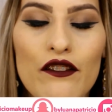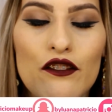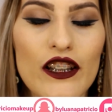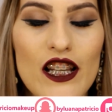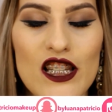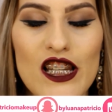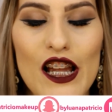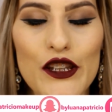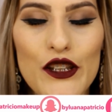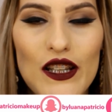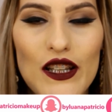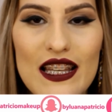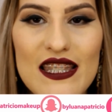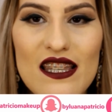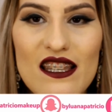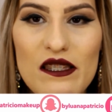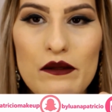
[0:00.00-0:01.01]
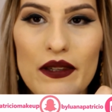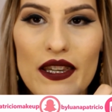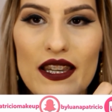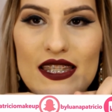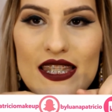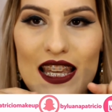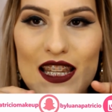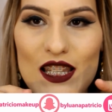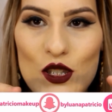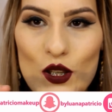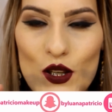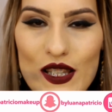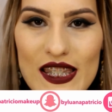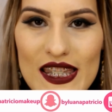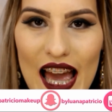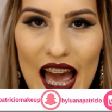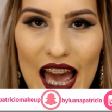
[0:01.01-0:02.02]
Vou deixar todas as minhas redes
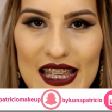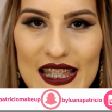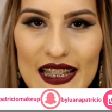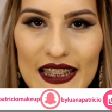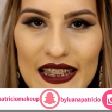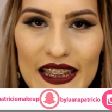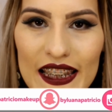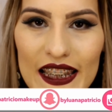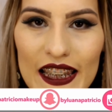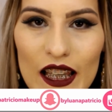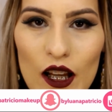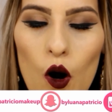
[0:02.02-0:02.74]
sociais aqui,